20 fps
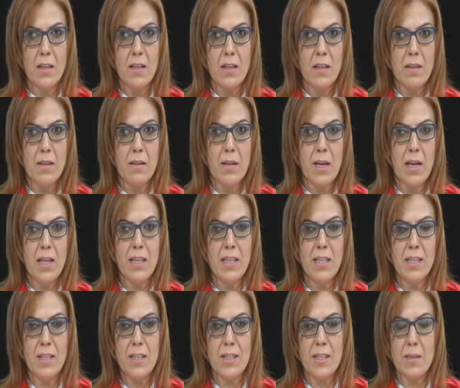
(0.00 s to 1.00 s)
e,
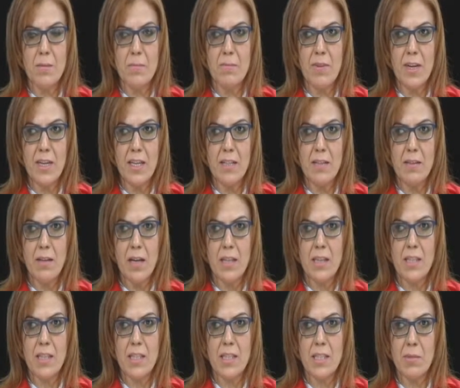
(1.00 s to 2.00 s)
atletizm var.
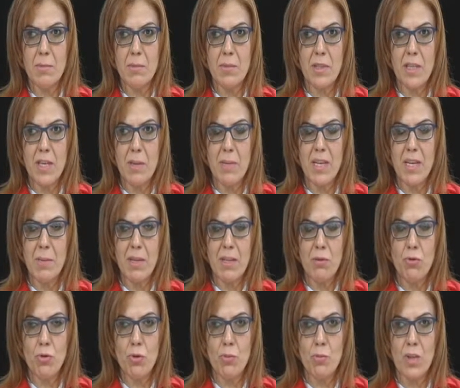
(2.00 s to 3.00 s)
Atletizmin hemen
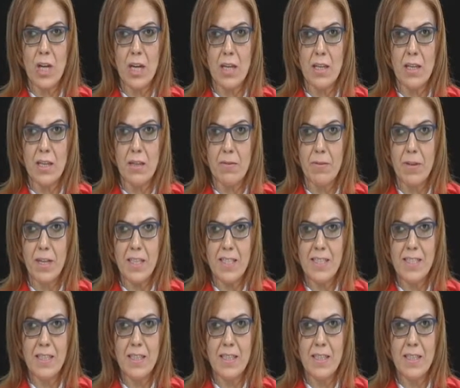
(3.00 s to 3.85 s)
hemen tüm dalları var.